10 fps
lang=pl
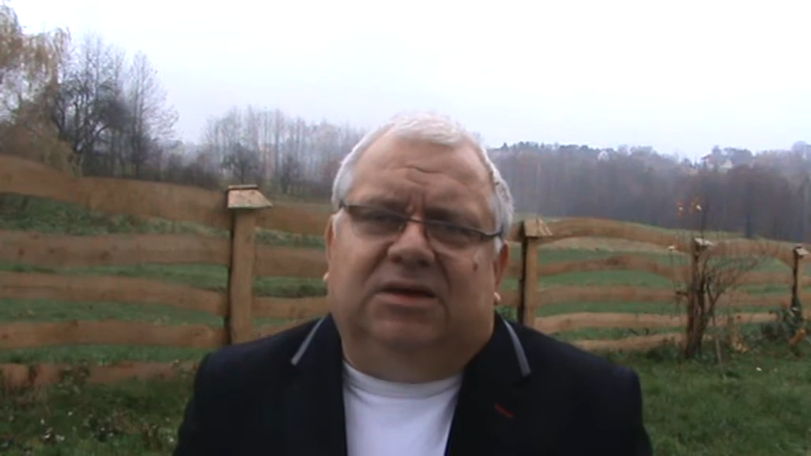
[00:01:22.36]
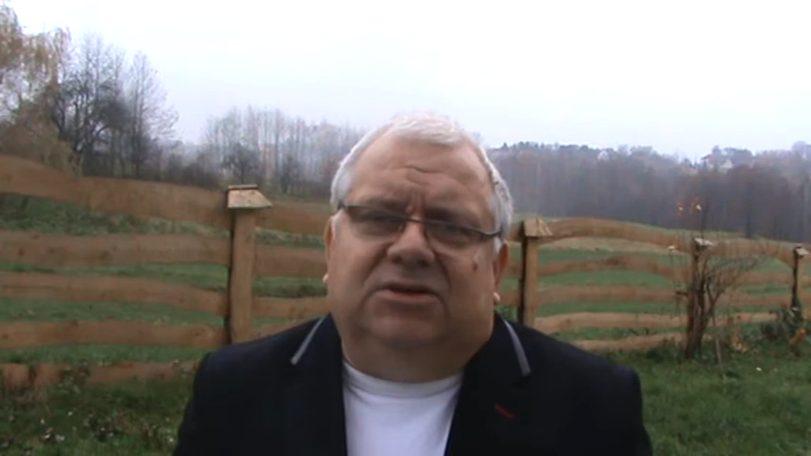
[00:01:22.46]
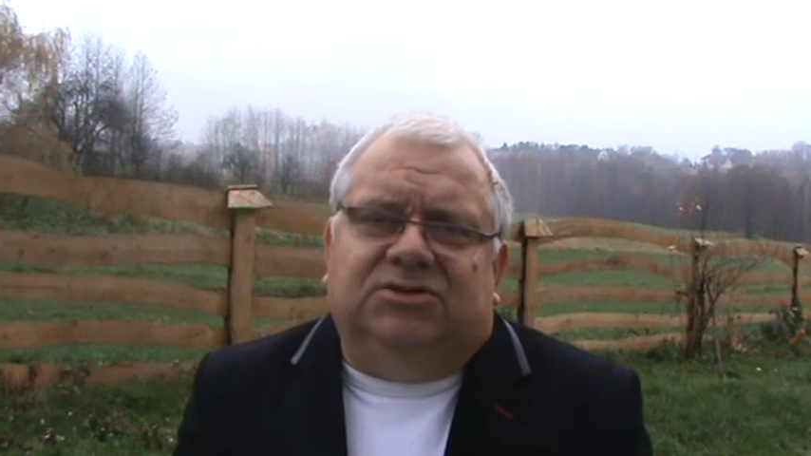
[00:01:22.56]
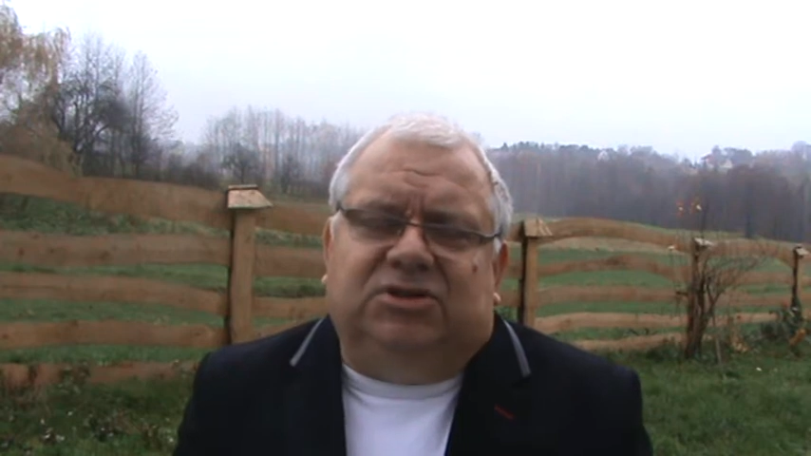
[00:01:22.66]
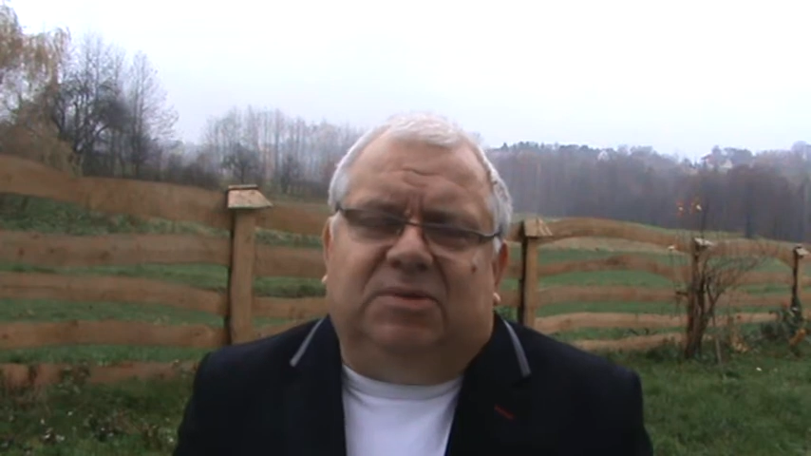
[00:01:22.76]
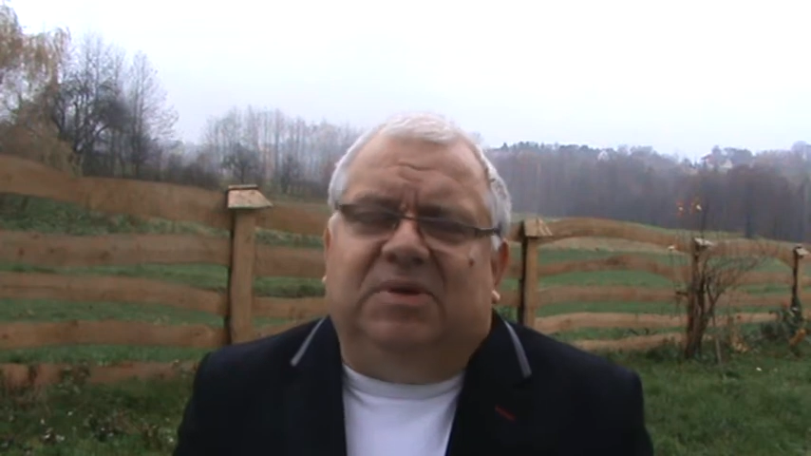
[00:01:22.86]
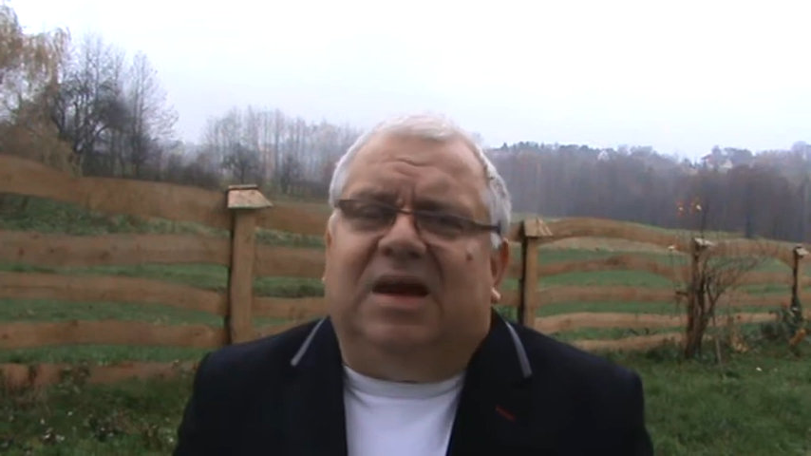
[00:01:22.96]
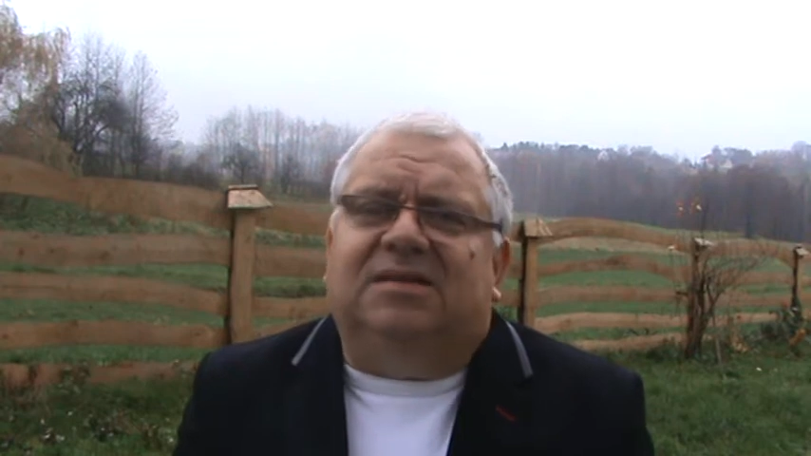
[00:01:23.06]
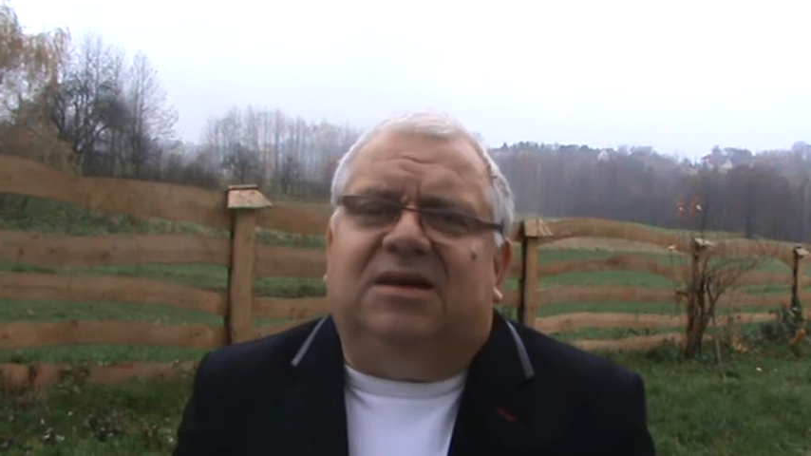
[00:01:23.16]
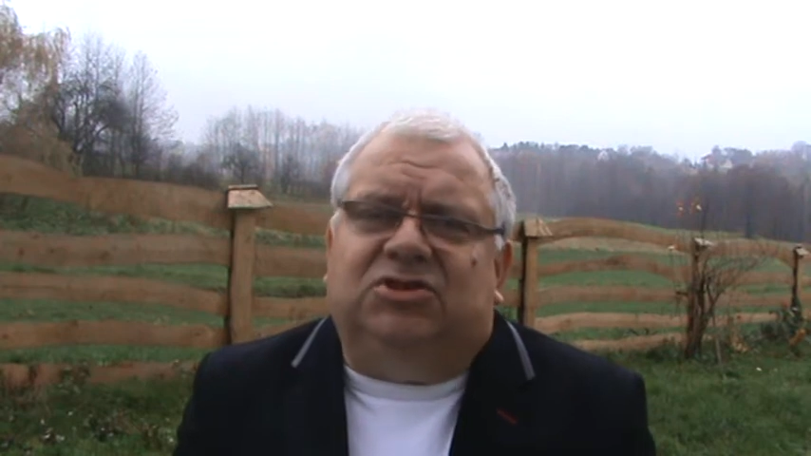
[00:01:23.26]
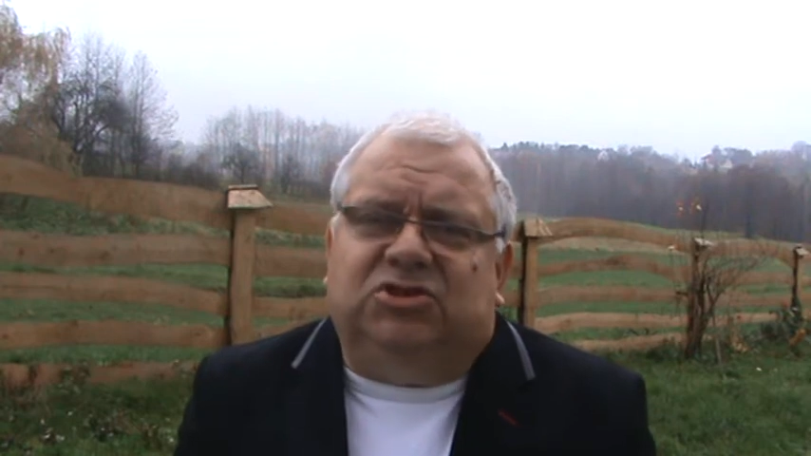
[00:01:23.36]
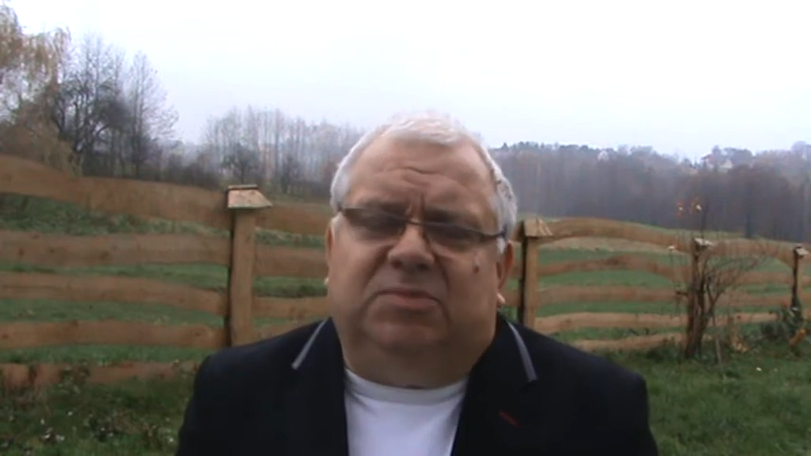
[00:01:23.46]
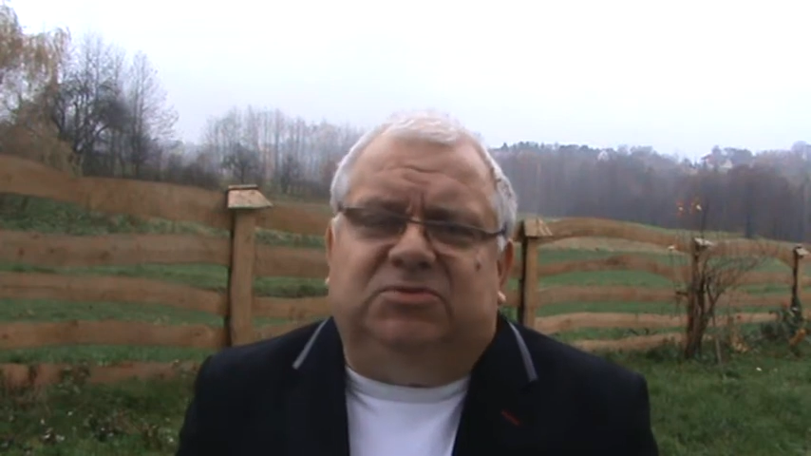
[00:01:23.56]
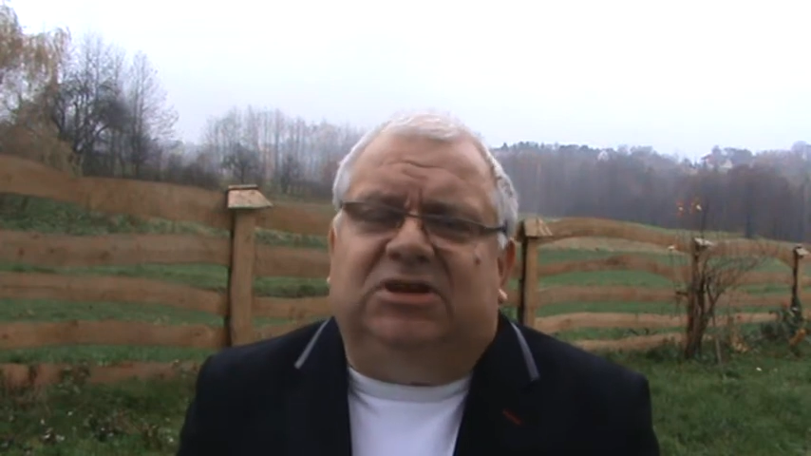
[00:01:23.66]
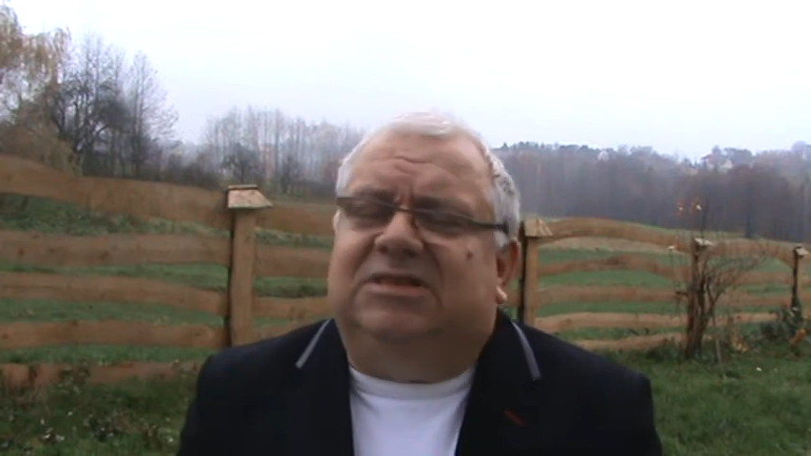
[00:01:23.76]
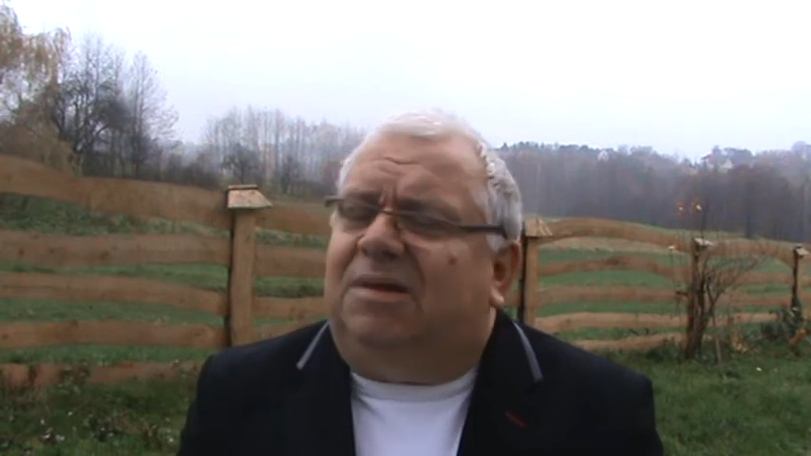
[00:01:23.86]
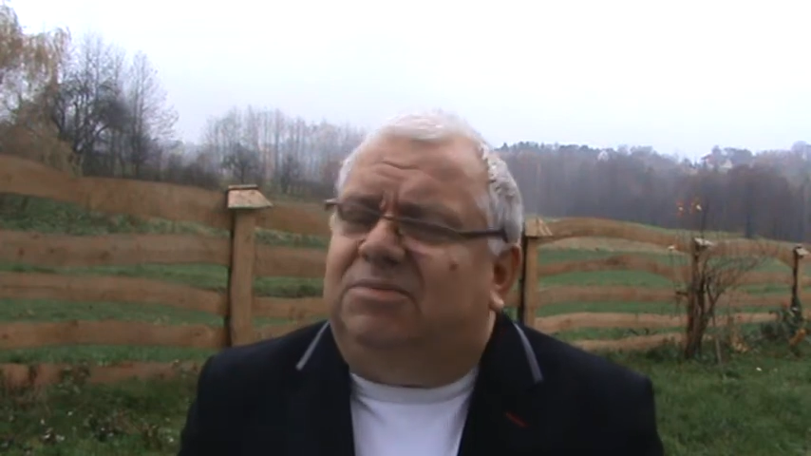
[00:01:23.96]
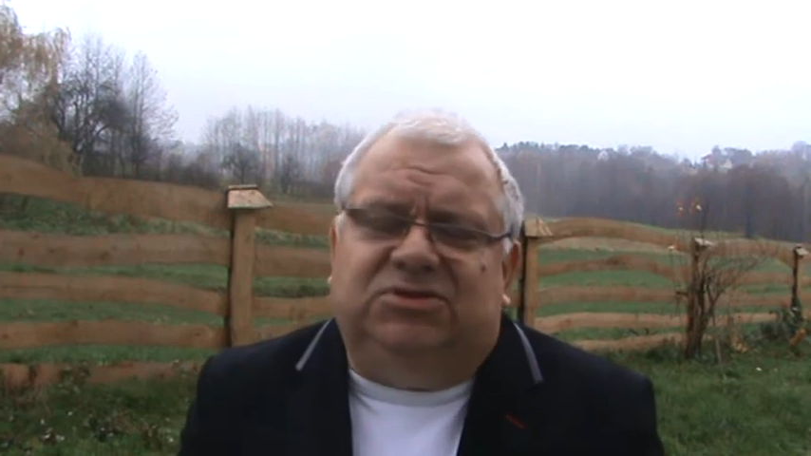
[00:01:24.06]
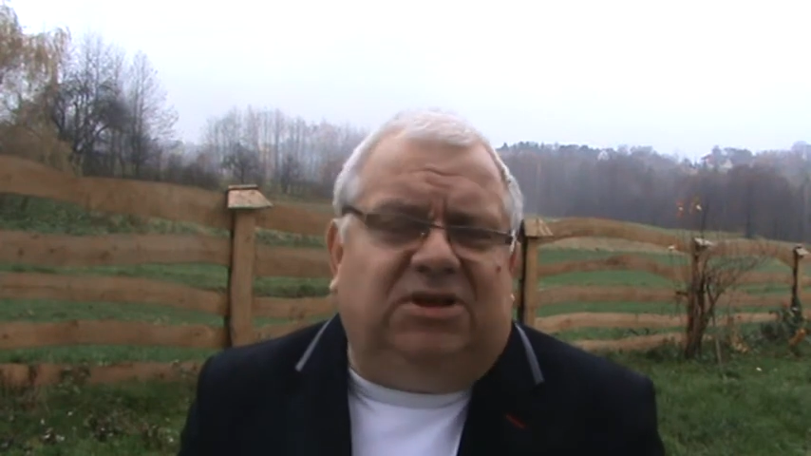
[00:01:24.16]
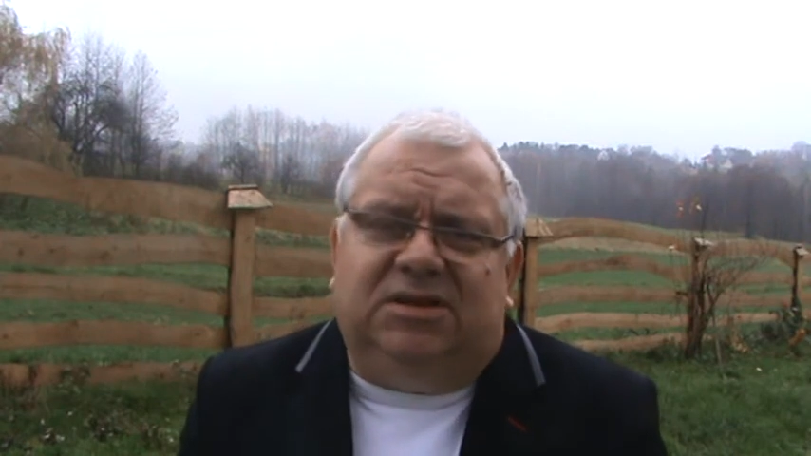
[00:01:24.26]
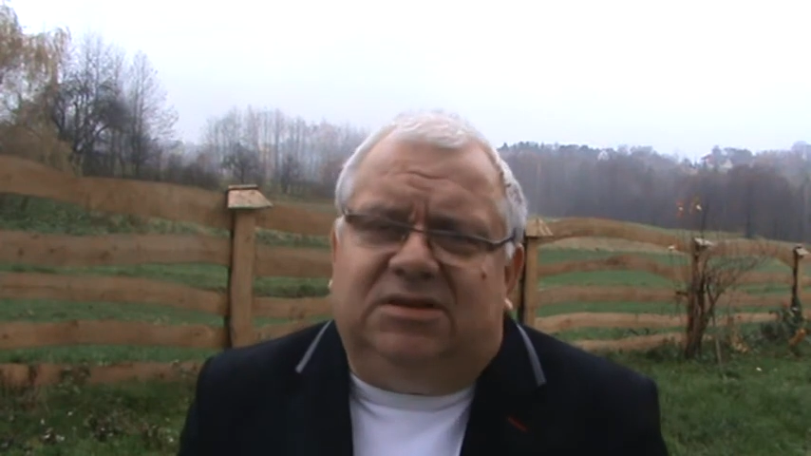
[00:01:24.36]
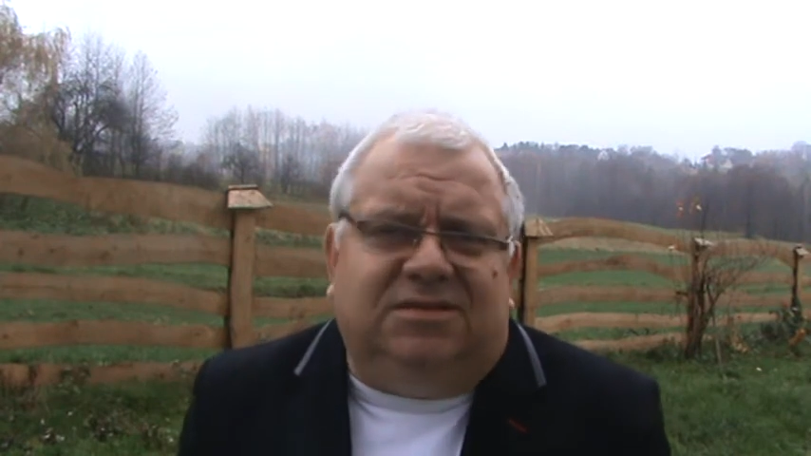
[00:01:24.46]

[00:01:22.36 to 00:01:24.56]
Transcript: żeby jak najszybciej tam, gdzie